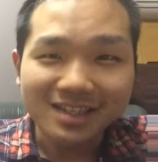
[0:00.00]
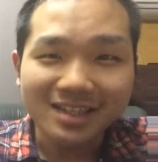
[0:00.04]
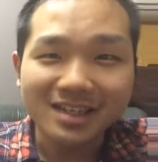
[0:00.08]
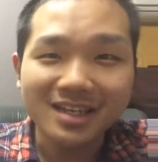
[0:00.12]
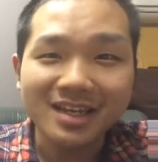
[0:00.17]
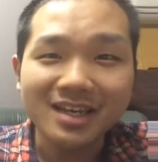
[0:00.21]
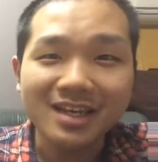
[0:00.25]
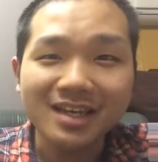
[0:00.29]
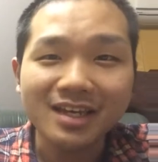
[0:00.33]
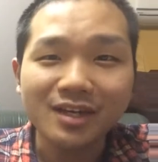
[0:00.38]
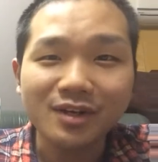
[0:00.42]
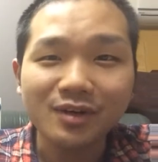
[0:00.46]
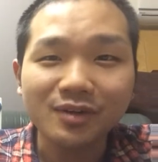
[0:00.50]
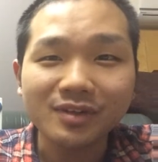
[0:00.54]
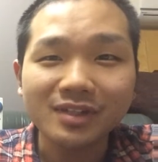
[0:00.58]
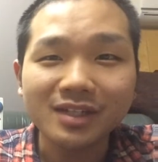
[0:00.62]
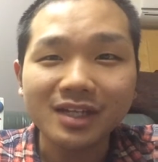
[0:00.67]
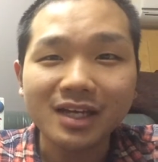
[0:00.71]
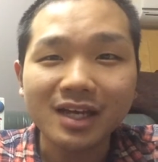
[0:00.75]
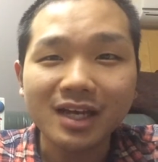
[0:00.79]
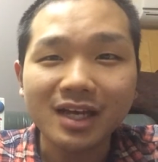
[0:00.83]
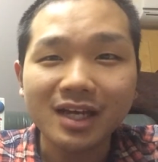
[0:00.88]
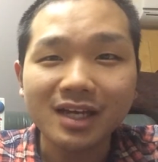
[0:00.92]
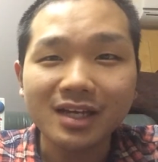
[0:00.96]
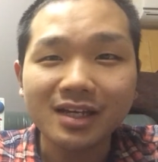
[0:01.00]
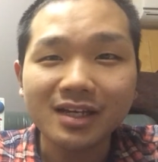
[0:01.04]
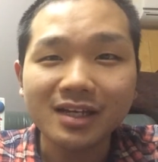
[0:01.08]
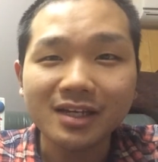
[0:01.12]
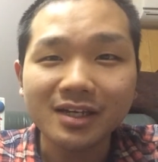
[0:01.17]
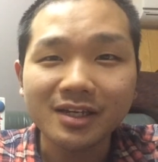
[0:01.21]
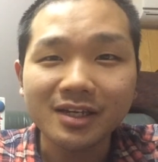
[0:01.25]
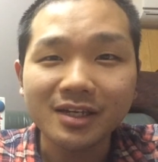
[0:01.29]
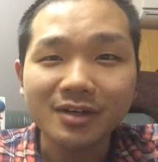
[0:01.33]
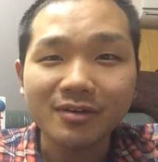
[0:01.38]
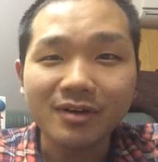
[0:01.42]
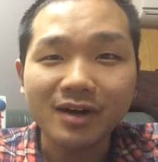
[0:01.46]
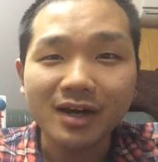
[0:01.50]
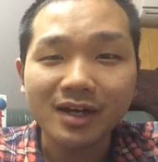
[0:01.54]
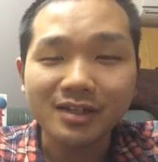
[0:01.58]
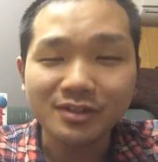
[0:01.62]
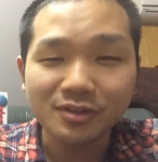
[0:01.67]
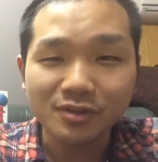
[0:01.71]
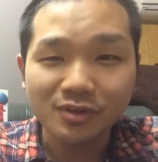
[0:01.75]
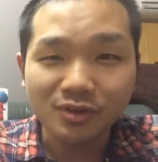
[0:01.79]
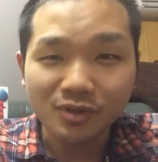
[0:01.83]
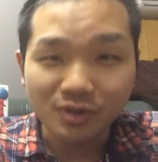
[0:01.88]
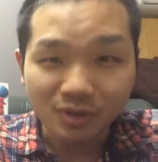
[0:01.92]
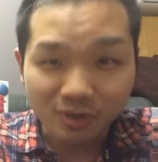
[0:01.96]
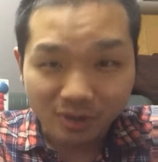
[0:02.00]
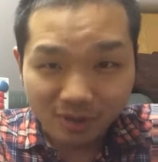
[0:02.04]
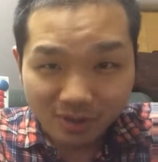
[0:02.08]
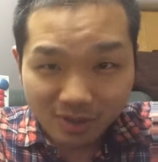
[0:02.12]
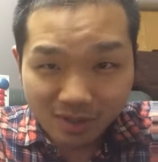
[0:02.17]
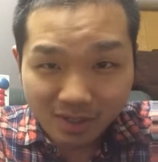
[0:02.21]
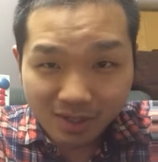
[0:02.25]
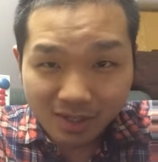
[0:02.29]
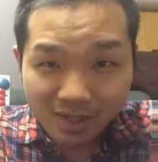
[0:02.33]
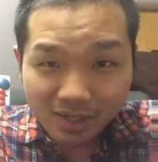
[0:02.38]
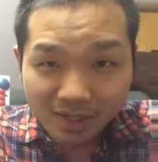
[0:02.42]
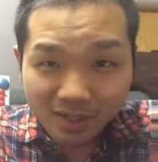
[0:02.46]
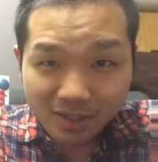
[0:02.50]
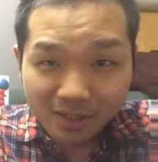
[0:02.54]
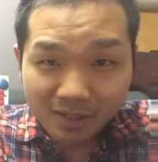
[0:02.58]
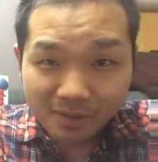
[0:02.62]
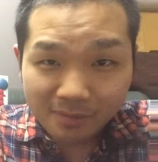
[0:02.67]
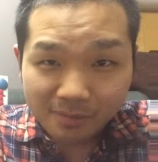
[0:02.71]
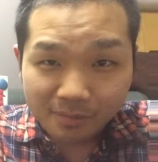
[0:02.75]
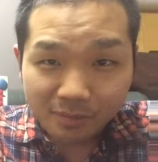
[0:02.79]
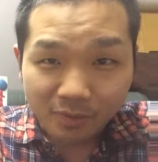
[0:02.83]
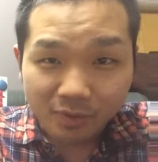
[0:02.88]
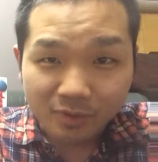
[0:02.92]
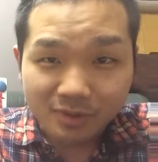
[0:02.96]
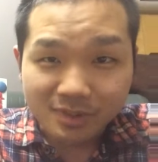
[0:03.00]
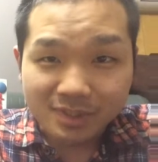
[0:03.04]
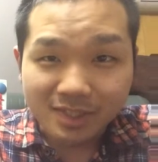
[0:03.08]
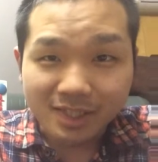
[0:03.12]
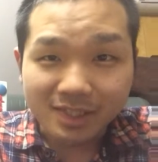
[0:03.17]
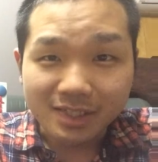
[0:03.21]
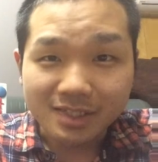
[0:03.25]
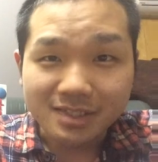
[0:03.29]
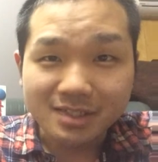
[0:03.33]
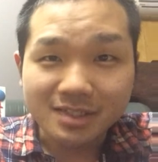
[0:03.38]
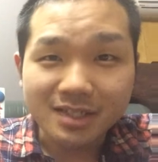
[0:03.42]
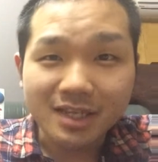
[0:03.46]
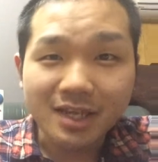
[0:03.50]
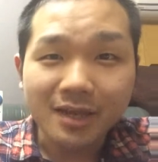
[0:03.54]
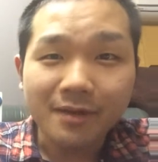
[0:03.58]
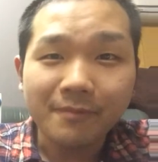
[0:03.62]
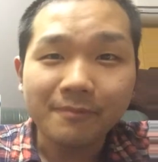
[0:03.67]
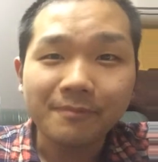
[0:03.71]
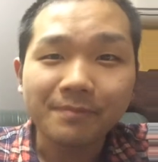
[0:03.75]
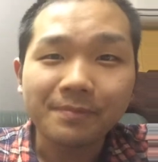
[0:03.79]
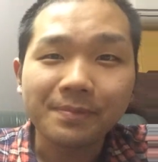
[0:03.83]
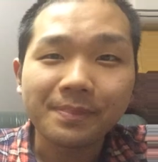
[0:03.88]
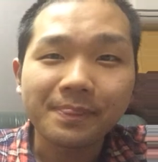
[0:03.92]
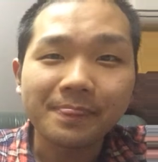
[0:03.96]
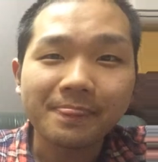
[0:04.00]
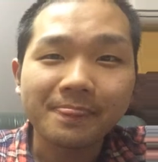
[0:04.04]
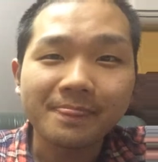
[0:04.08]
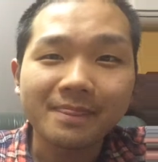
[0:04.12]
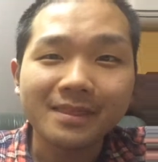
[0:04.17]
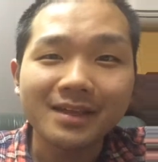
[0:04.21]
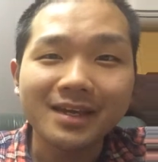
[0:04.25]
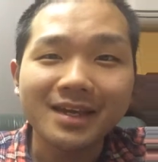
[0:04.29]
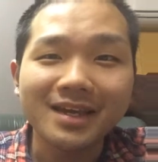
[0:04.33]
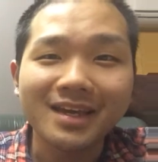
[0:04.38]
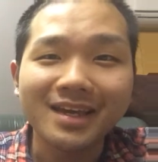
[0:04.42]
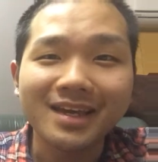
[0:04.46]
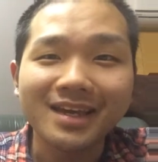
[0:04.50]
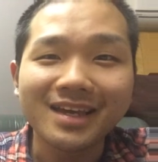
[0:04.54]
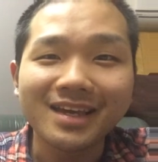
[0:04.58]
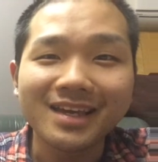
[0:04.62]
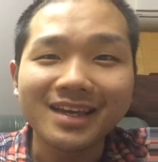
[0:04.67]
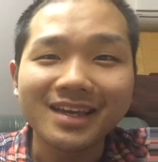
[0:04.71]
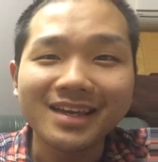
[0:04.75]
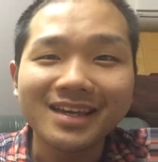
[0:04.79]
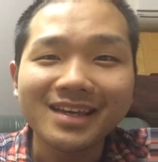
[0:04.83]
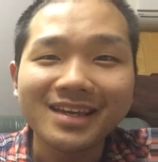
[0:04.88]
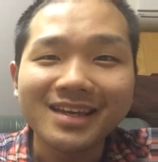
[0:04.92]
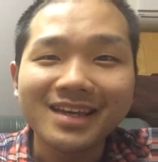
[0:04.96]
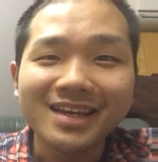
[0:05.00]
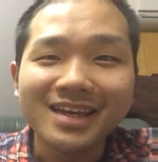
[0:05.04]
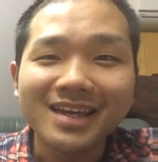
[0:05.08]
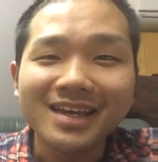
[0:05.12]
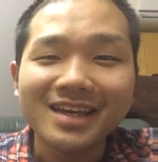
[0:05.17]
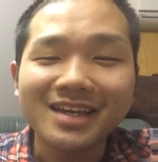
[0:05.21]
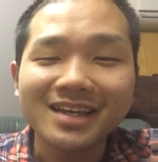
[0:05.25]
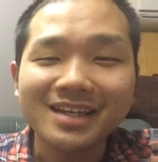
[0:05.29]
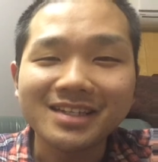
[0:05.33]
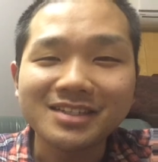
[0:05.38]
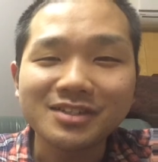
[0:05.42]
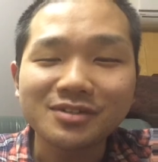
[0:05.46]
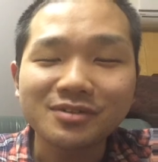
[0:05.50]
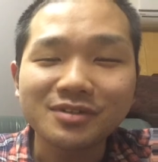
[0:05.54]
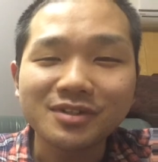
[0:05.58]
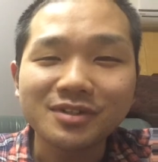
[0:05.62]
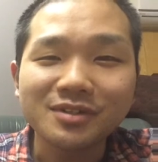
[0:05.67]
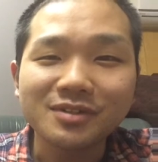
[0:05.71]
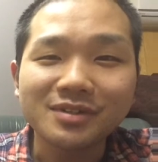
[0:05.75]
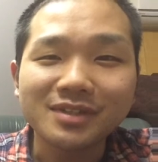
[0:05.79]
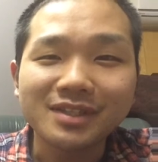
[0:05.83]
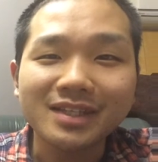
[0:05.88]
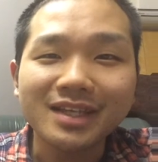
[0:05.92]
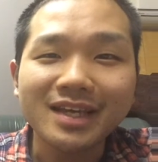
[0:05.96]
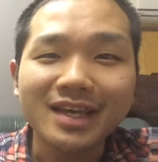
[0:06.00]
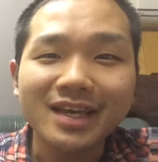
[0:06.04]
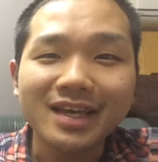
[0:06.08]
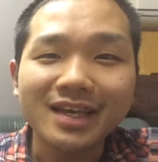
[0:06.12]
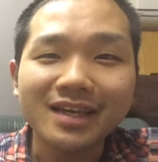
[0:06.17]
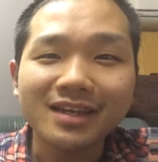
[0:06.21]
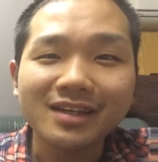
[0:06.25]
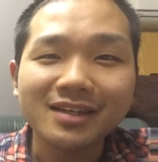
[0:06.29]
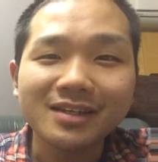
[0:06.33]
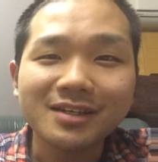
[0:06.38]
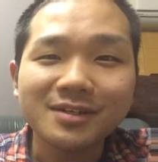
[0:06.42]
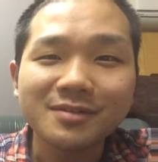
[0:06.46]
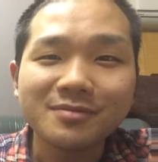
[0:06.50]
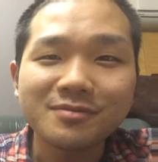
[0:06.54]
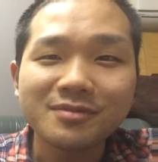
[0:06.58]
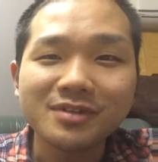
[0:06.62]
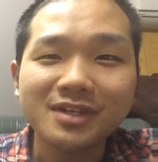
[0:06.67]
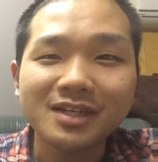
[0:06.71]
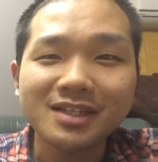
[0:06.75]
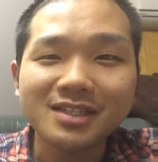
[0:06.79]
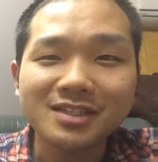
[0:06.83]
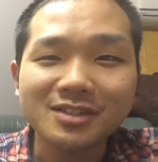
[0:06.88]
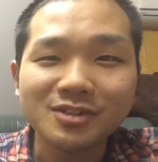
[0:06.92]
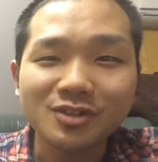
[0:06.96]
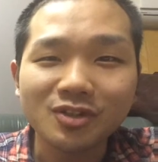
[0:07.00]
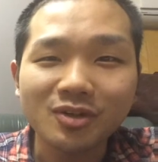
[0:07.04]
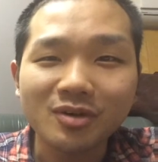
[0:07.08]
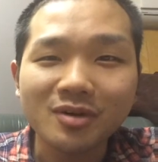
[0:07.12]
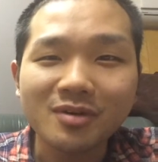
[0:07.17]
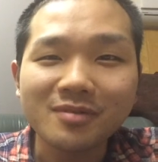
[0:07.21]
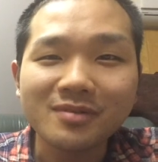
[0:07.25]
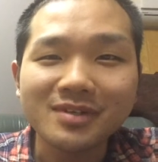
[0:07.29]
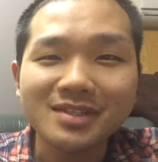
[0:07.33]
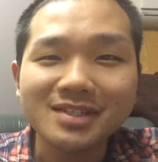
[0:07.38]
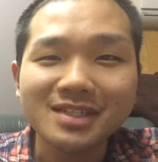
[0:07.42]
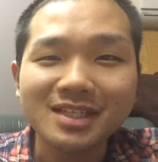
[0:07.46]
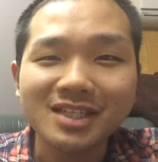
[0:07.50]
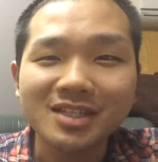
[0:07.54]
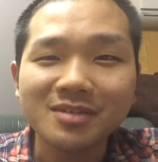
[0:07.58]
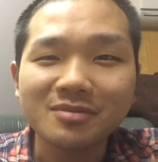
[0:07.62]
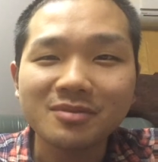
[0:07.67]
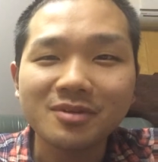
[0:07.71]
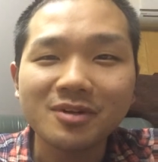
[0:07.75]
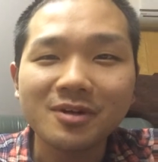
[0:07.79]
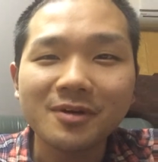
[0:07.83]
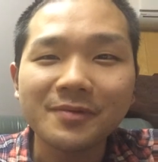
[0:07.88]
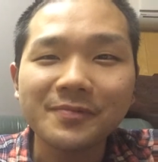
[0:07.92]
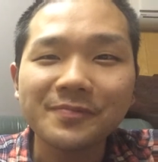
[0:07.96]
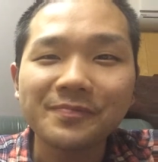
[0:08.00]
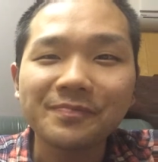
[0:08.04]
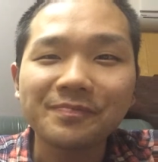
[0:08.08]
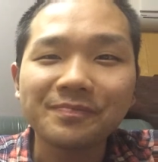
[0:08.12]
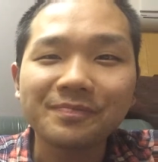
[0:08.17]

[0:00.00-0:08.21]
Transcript: えー、こんな、えー、若造の坊主がですね、えー、偉そうに言って、ムカつくと思いますけども、